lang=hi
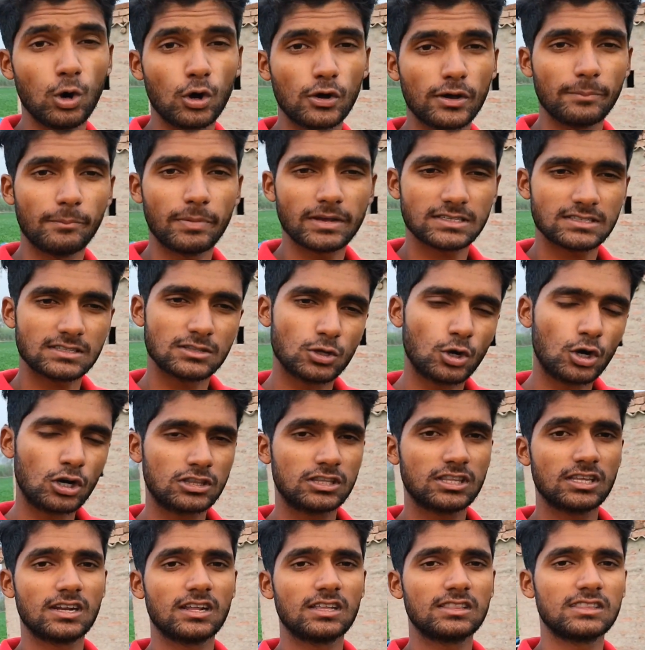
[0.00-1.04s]
लोग बस
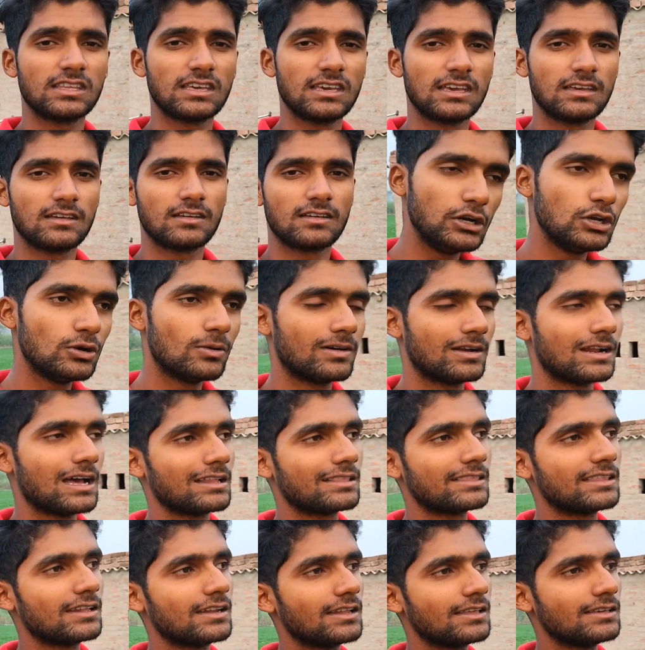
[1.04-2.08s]
दौड़ते रहते हैं वीडियो
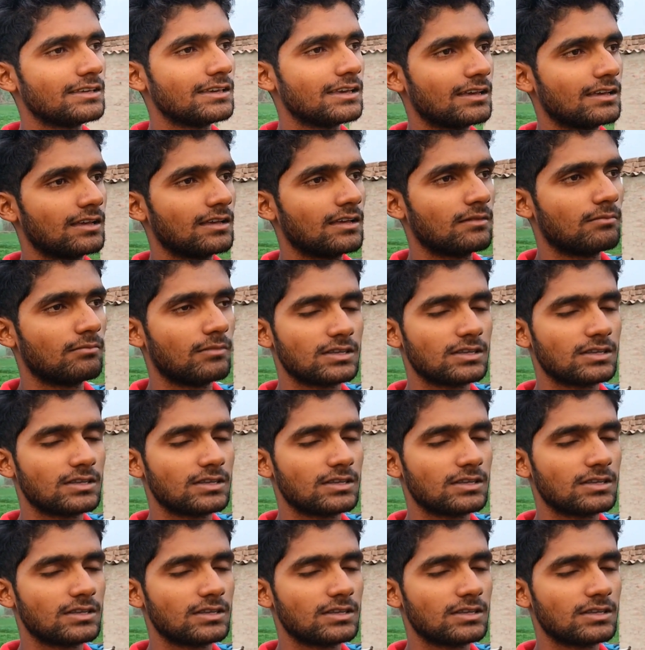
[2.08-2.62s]
बनाते नहीं है